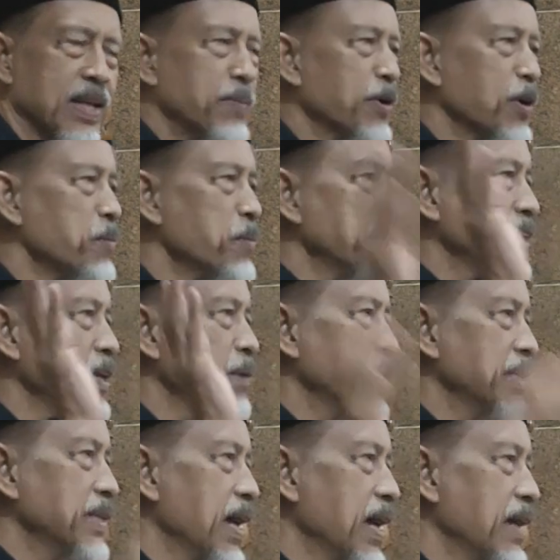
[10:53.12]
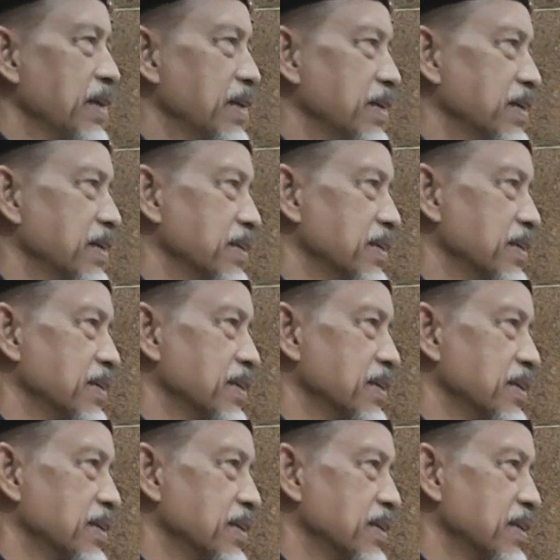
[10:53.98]
dia mau bata-batai.
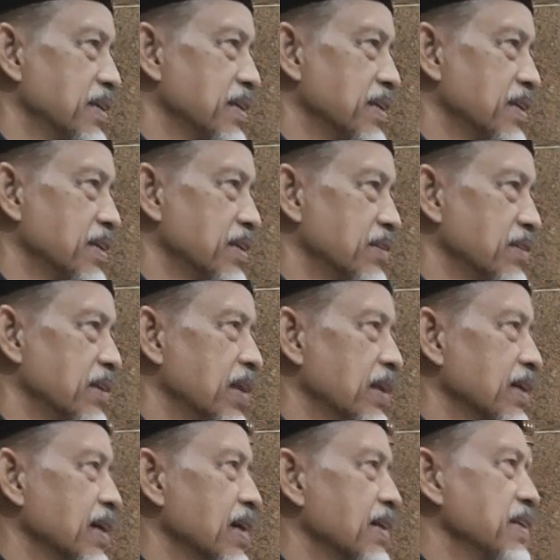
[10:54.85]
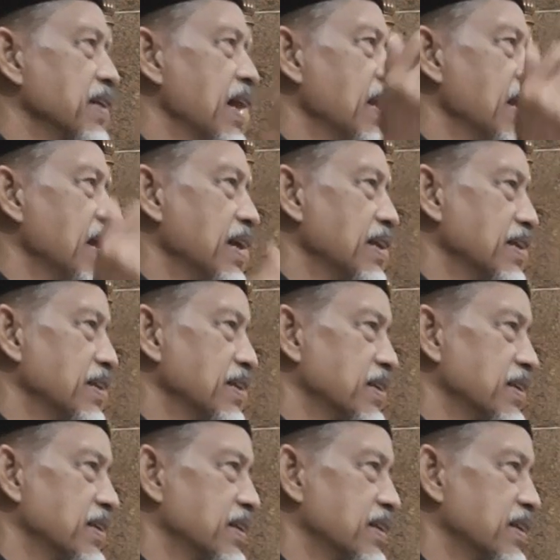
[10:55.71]
Silakan jalan.
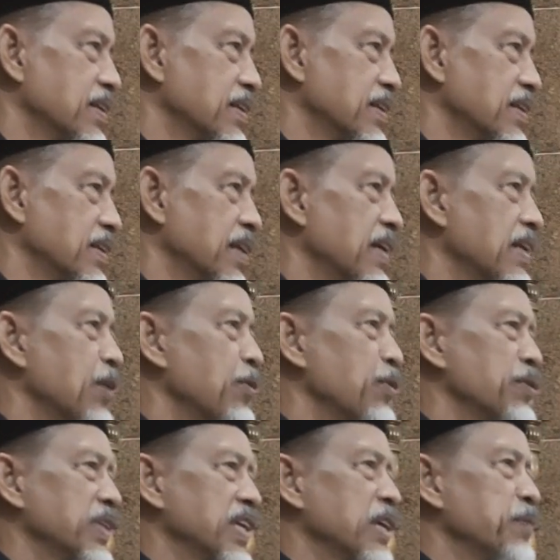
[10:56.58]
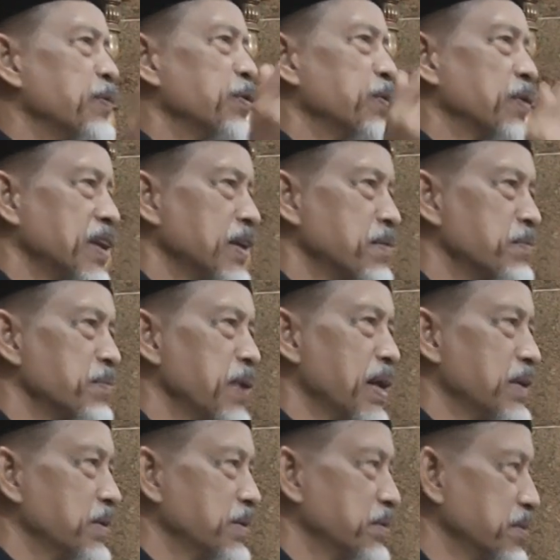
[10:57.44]
Tena no cibur
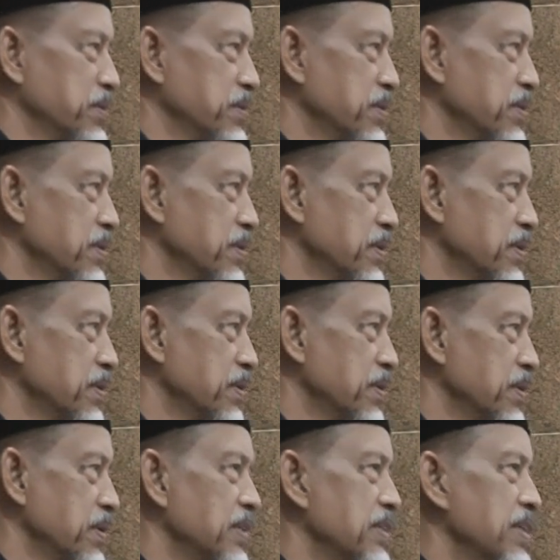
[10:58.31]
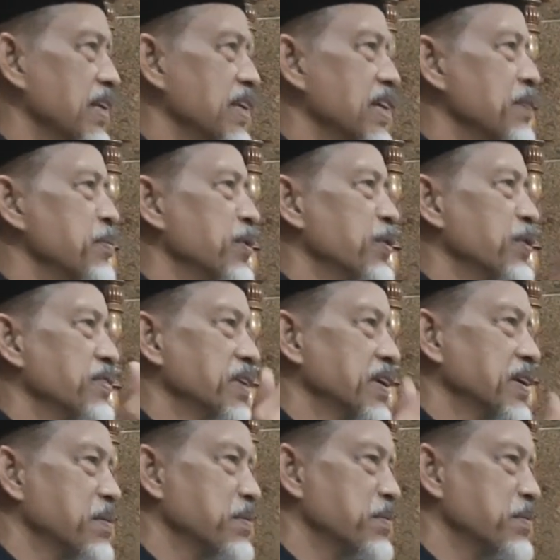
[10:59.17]
lempanno. Diterima kasi